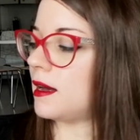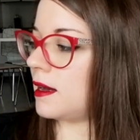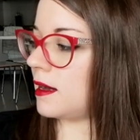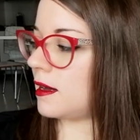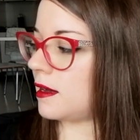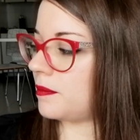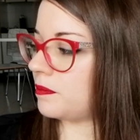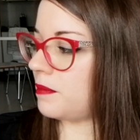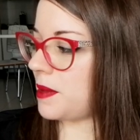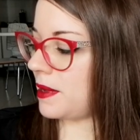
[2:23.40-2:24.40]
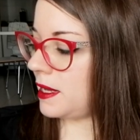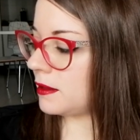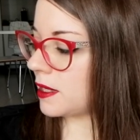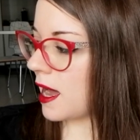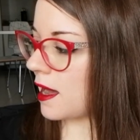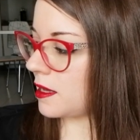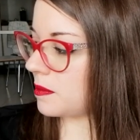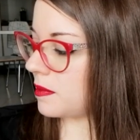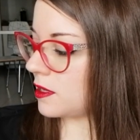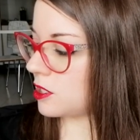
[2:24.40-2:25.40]
Uh, Maybelline
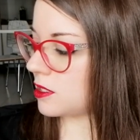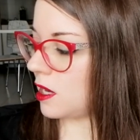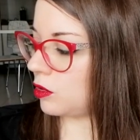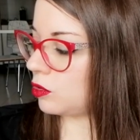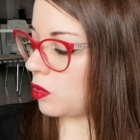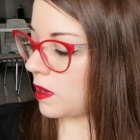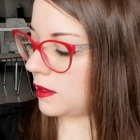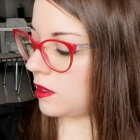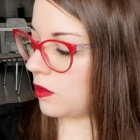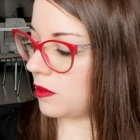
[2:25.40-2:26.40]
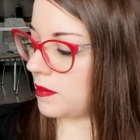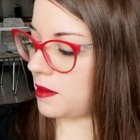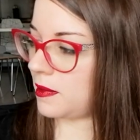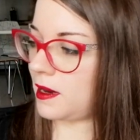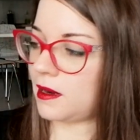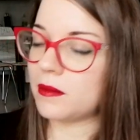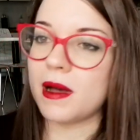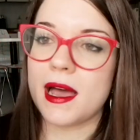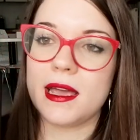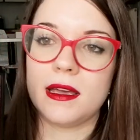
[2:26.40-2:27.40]
Tribe c'è scritto truccati con Maybelline,
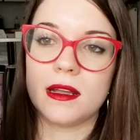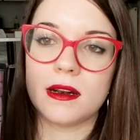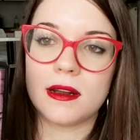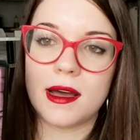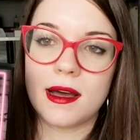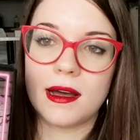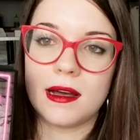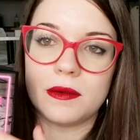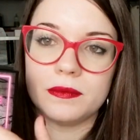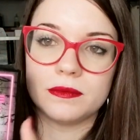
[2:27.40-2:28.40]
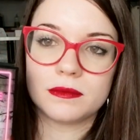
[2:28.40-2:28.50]
è in...